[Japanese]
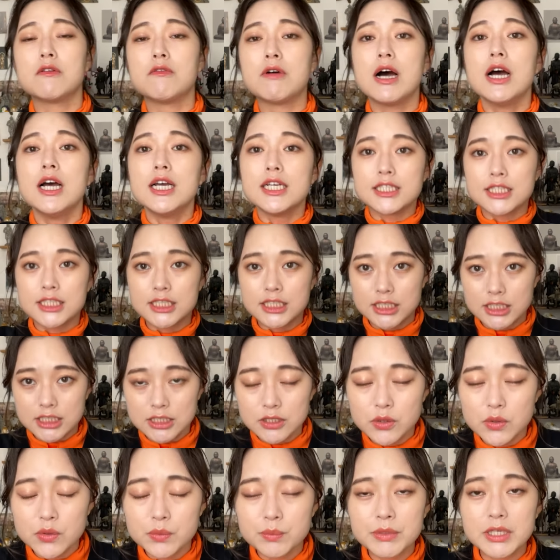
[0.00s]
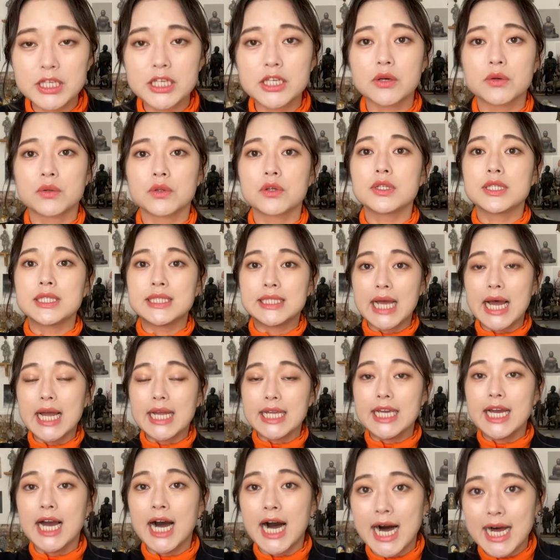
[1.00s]
んは真言密教の
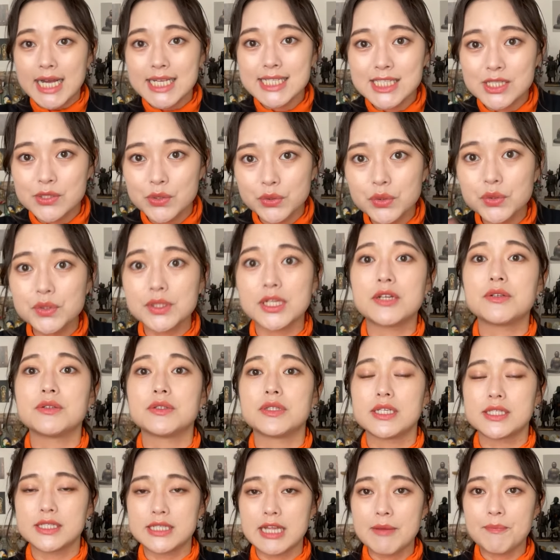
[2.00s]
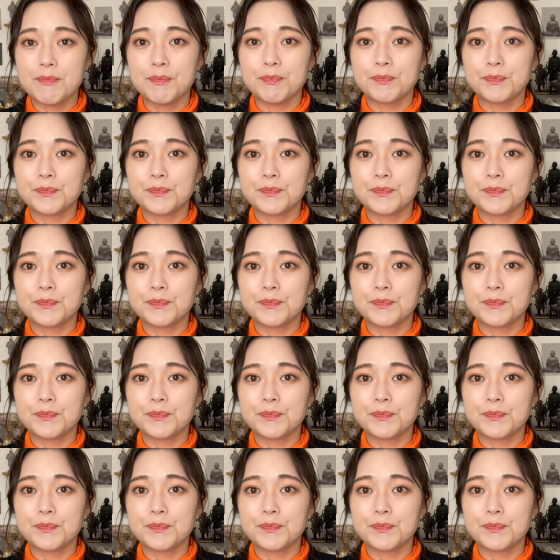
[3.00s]
第8祖となるんですね